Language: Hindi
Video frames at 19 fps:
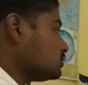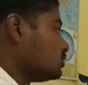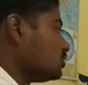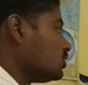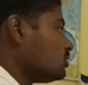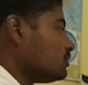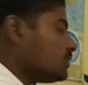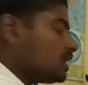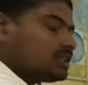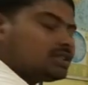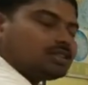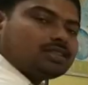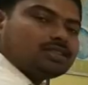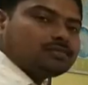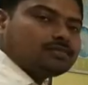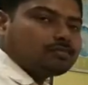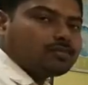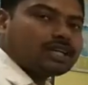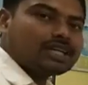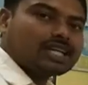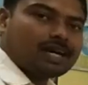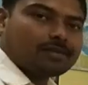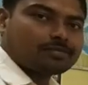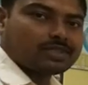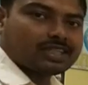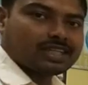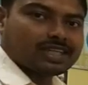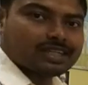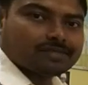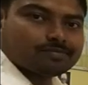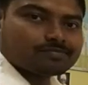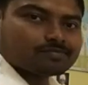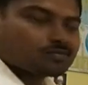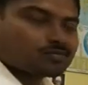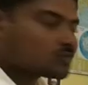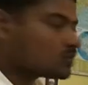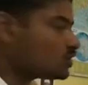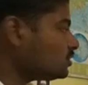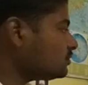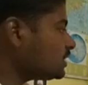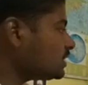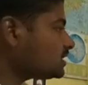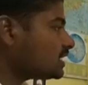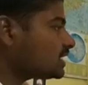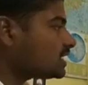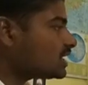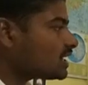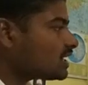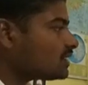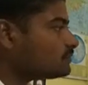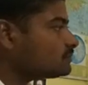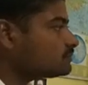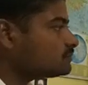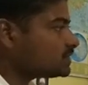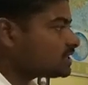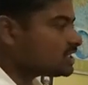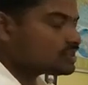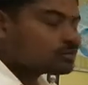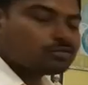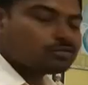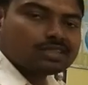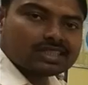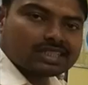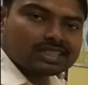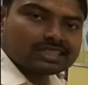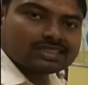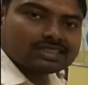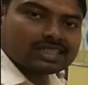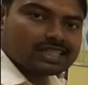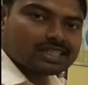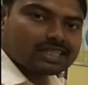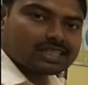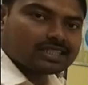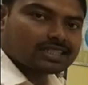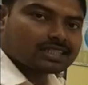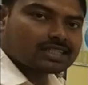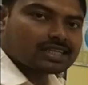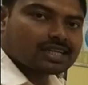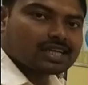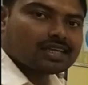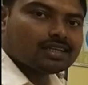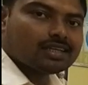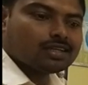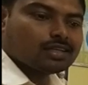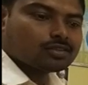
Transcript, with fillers: दो मंथ पर्याप्त है दो मंथ अगर आप बी एच एंट्रेंस के लिए देते हैं